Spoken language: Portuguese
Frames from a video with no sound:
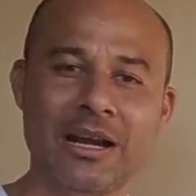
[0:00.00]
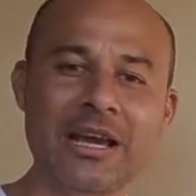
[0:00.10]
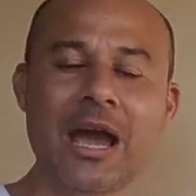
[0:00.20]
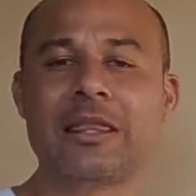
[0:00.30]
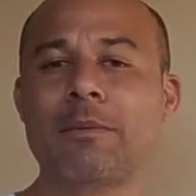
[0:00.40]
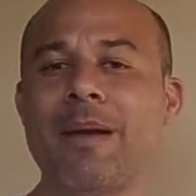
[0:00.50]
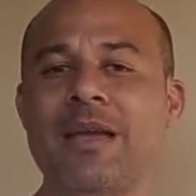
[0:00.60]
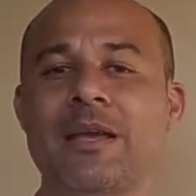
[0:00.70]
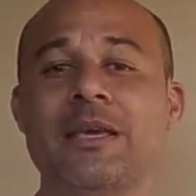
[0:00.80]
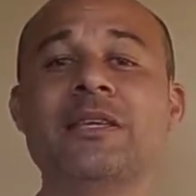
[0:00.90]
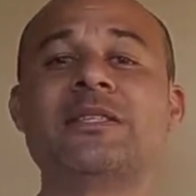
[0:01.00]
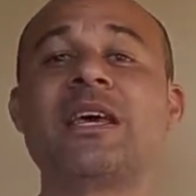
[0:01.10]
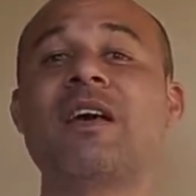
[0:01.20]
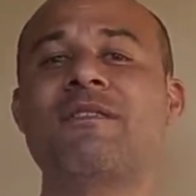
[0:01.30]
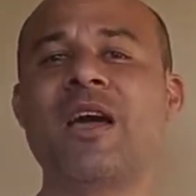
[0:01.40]
Clica aí também em
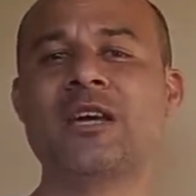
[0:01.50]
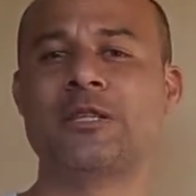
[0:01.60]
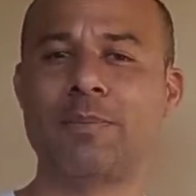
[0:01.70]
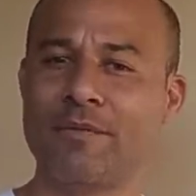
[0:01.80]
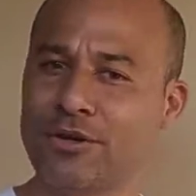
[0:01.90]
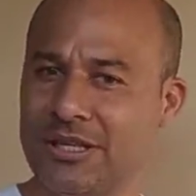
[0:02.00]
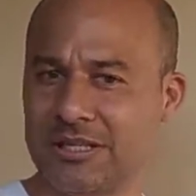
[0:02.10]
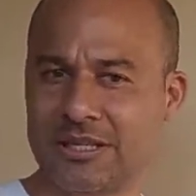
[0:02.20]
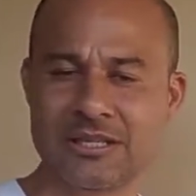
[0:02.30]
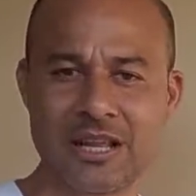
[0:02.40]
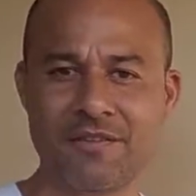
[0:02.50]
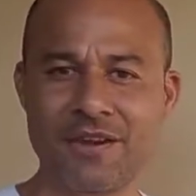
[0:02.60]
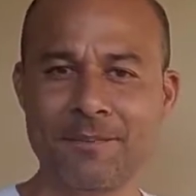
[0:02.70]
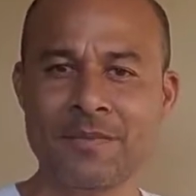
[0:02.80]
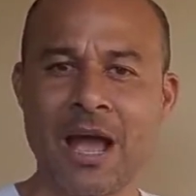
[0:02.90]
inscrever-se para você se
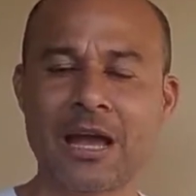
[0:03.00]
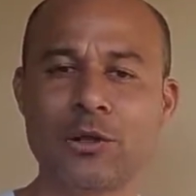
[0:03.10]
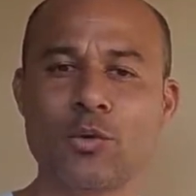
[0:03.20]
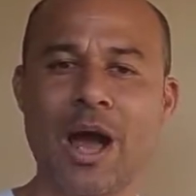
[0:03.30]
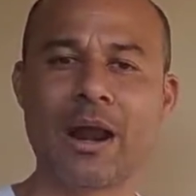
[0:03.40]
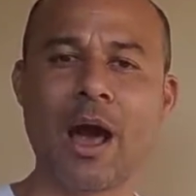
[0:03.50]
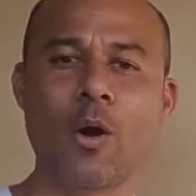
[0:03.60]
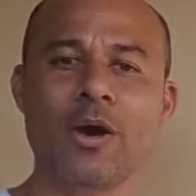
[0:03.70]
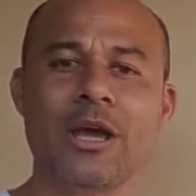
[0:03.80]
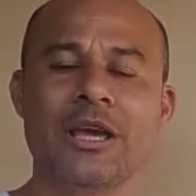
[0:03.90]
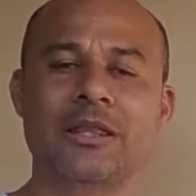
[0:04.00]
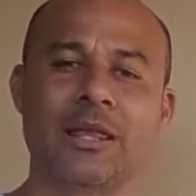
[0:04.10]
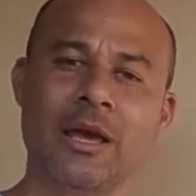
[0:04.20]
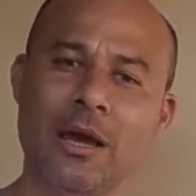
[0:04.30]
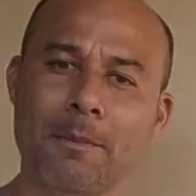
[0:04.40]
inscrever aqui no canal e
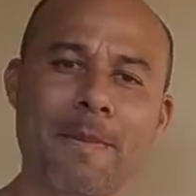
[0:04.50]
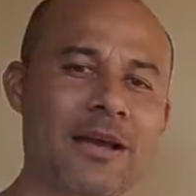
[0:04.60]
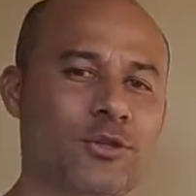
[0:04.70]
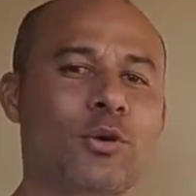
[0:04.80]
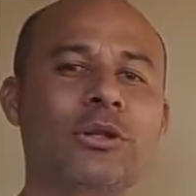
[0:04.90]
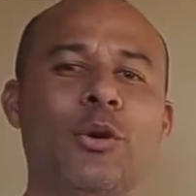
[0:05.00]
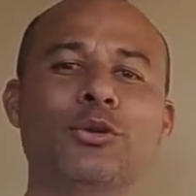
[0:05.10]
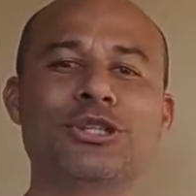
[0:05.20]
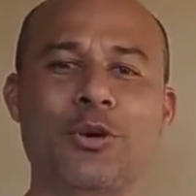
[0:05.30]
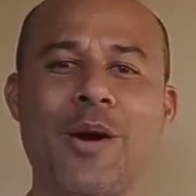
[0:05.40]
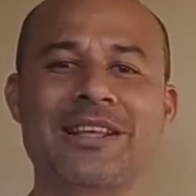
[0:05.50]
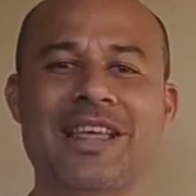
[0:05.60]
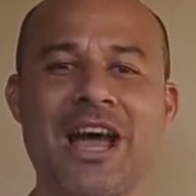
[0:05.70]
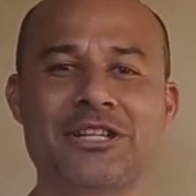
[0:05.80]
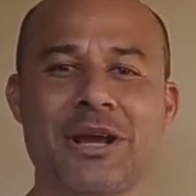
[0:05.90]
ter mais conteúdo de
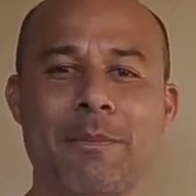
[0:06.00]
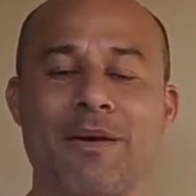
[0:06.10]
qualidade